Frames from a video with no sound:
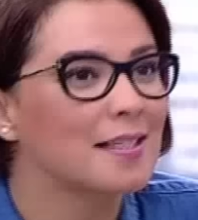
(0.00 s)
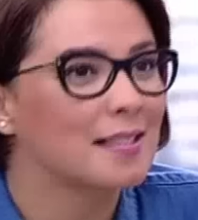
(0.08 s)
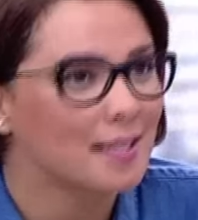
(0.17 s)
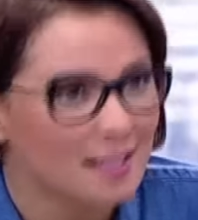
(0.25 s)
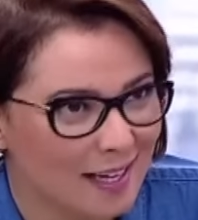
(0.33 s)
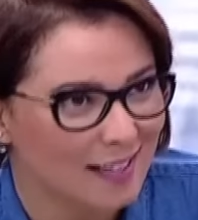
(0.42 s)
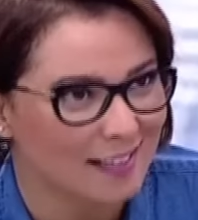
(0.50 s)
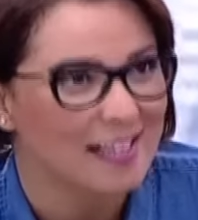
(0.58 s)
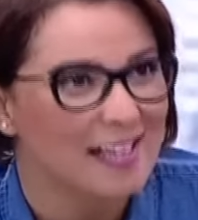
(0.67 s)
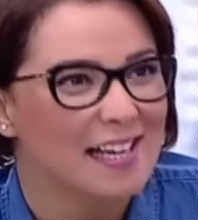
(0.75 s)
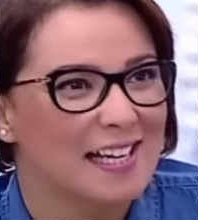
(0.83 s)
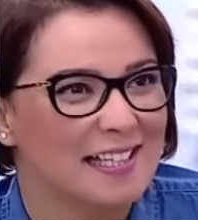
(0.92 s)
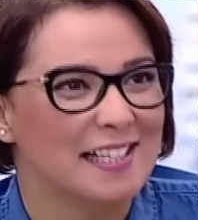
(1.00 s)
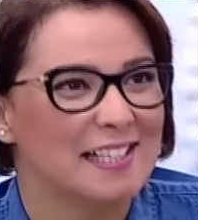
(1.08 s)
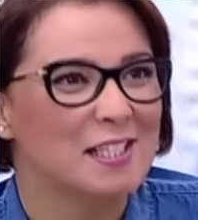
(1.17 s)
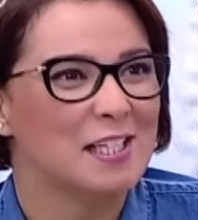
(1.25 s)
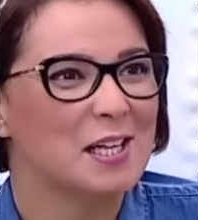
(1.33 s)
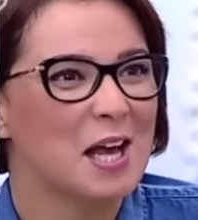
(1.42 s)
تتسخن
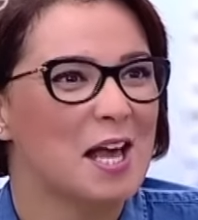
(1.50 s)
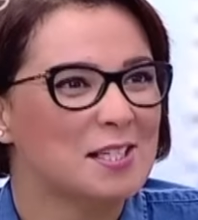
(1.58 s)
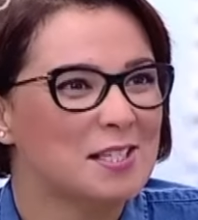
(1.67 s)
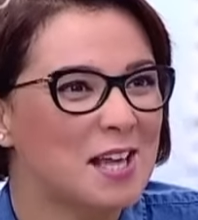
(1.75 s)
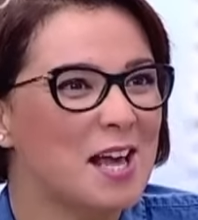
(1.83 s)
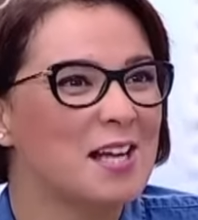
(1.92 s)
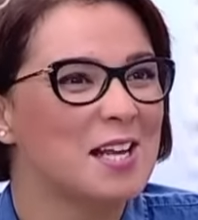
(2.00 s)
يعني هي حساء